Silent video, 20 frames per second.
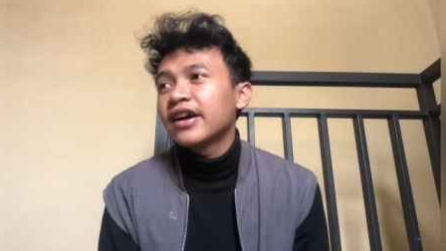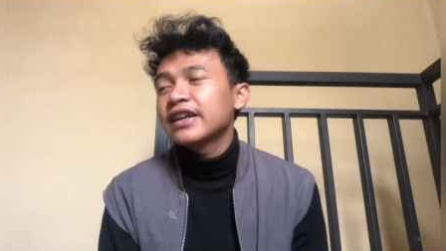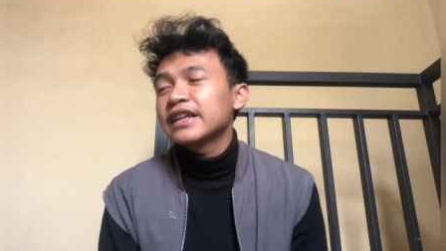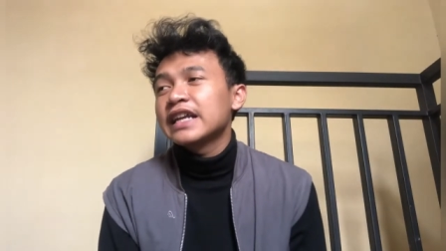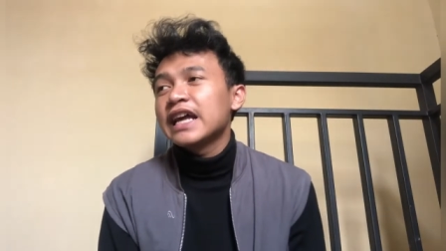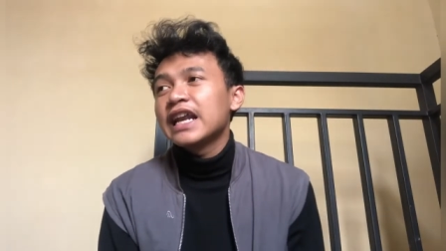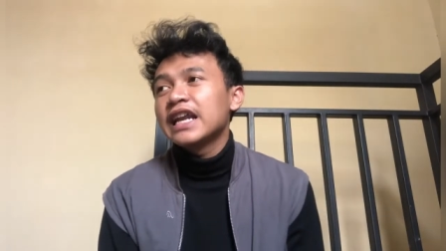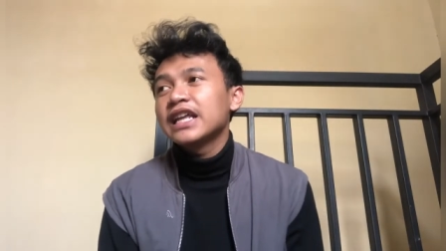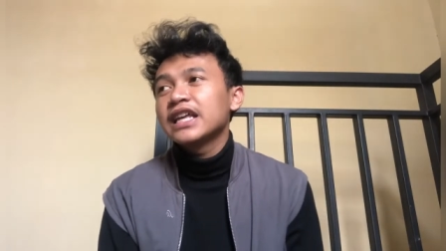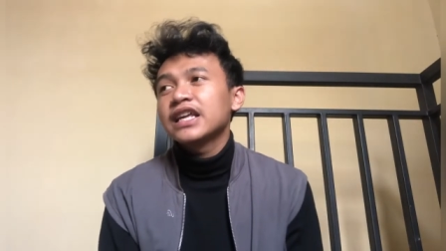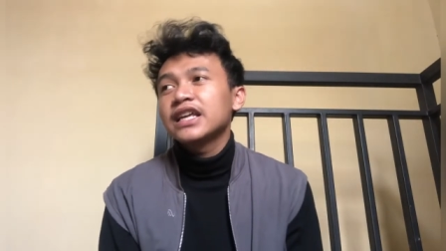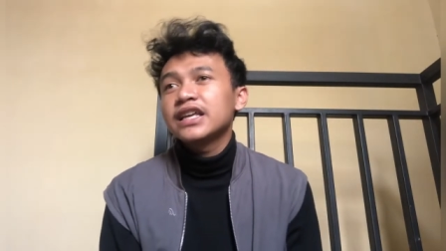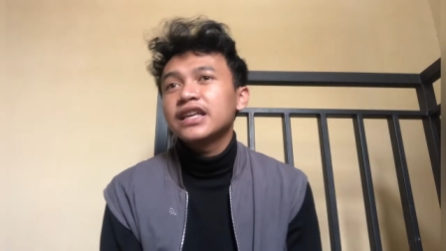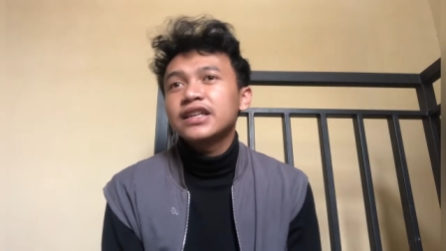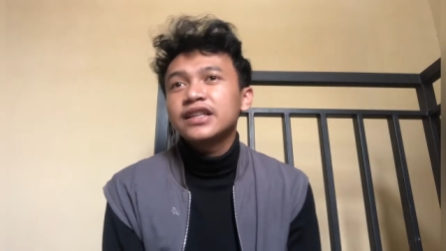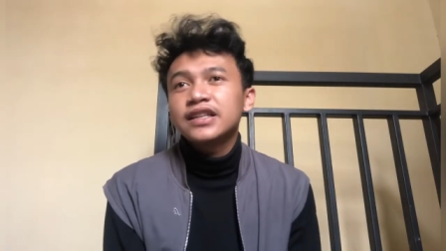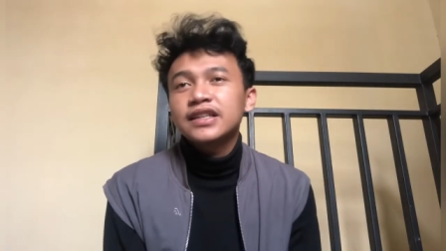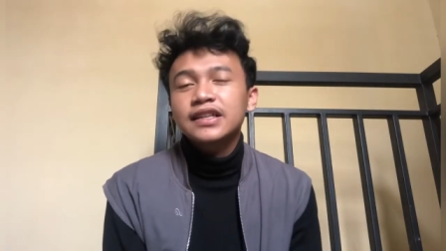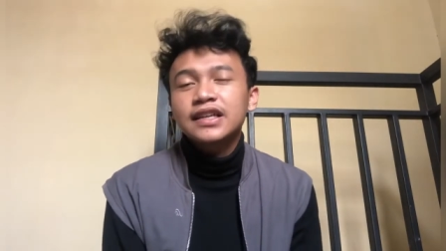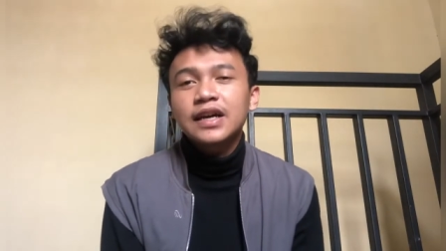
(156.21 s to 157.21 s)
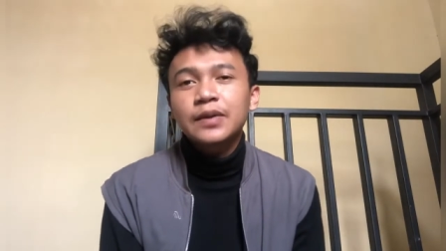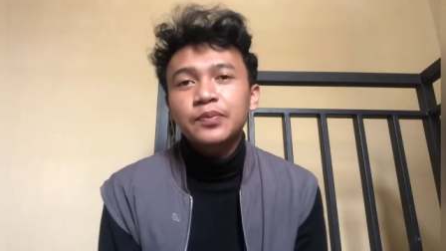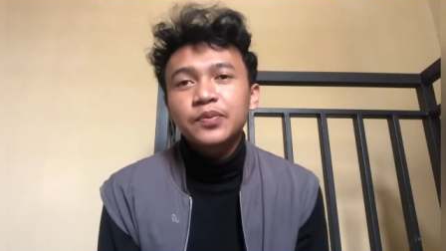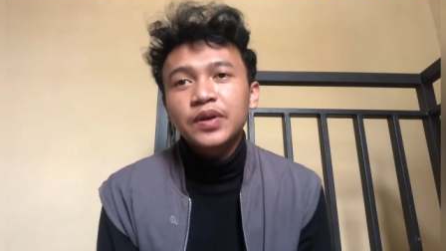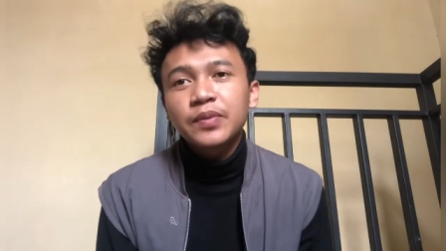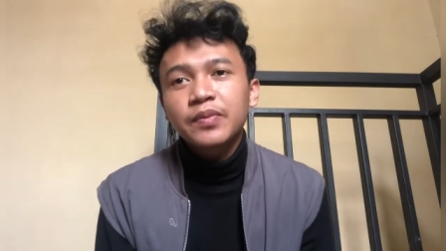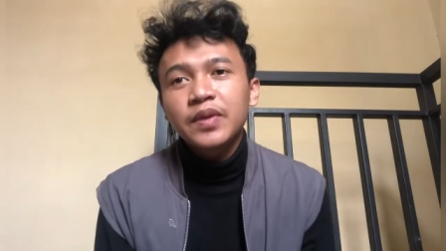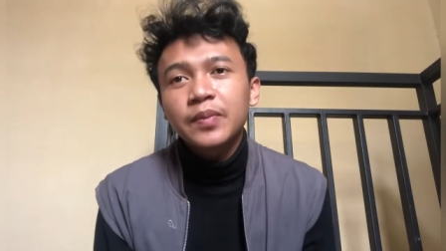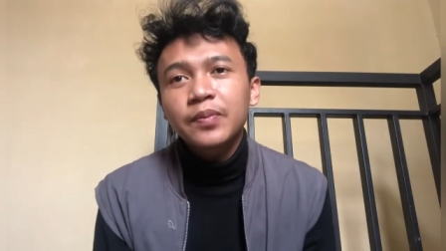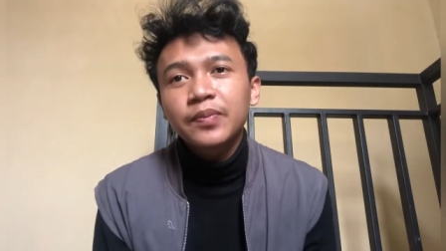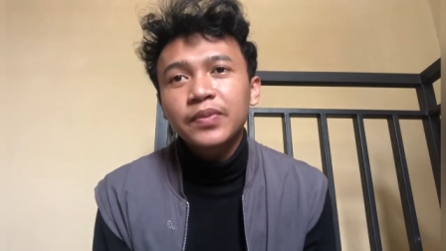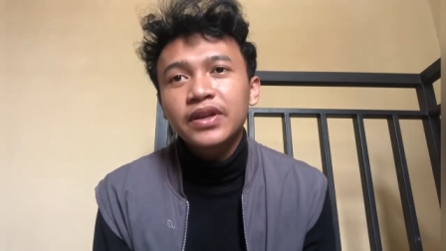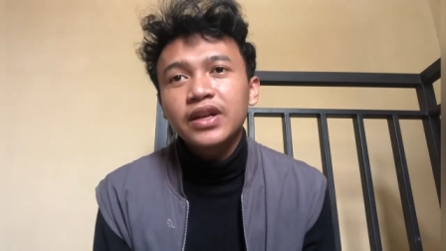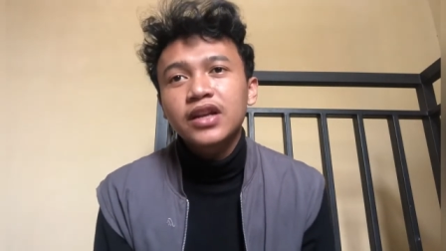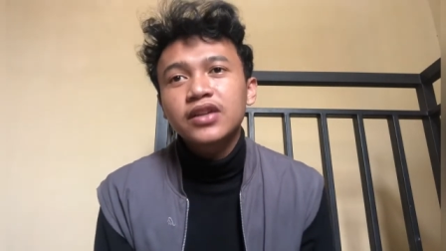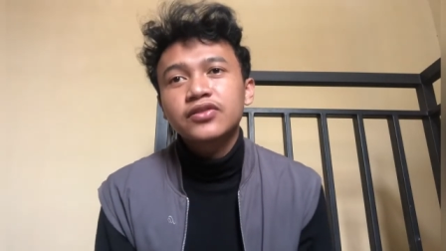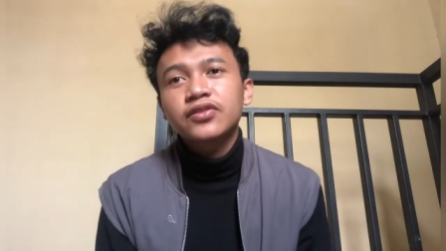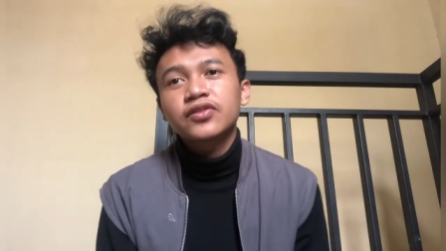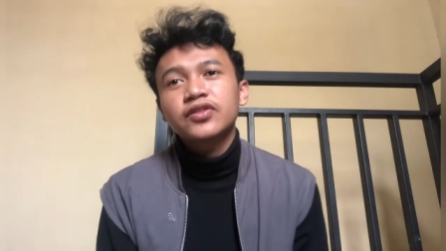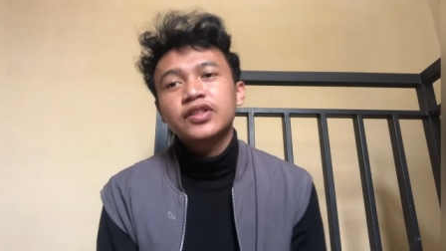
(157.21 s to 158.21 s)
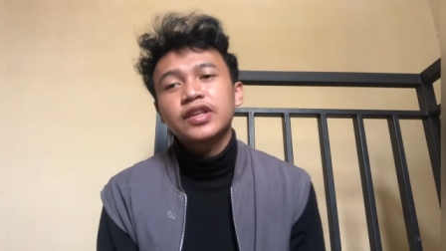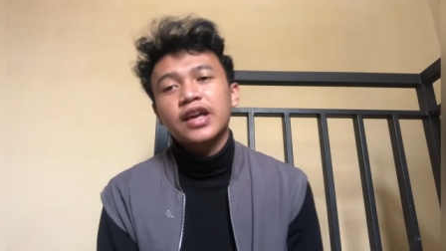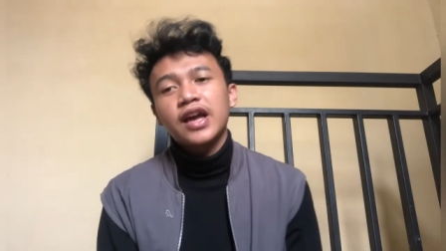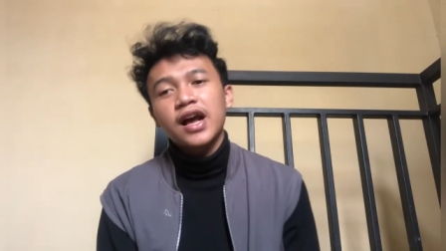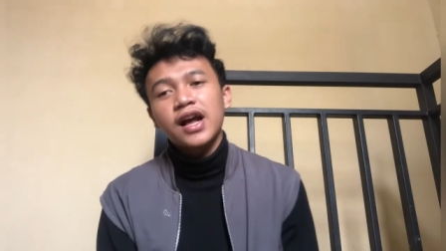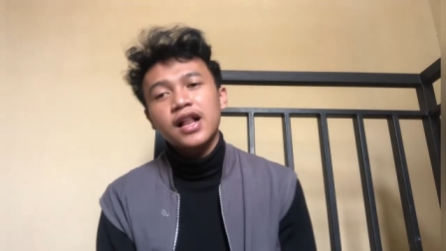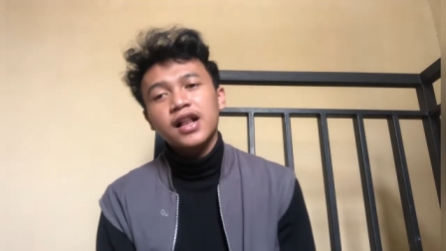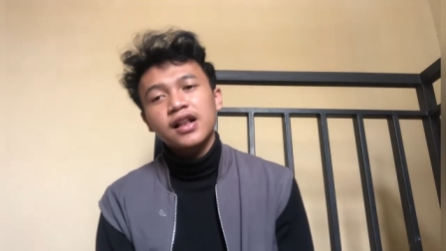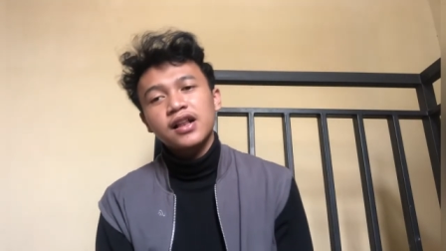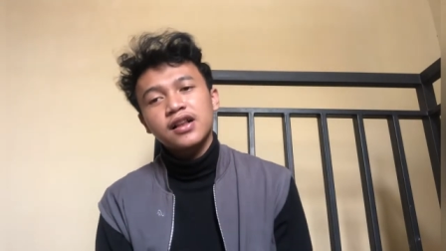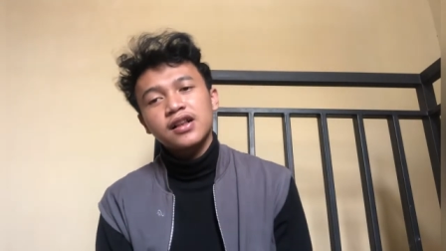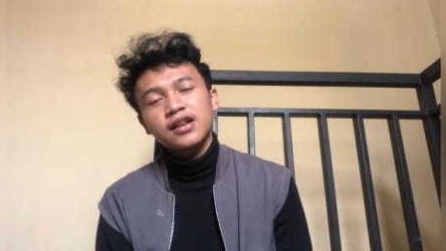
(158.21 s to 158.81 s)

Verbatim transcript: dari kepemimpinan sosial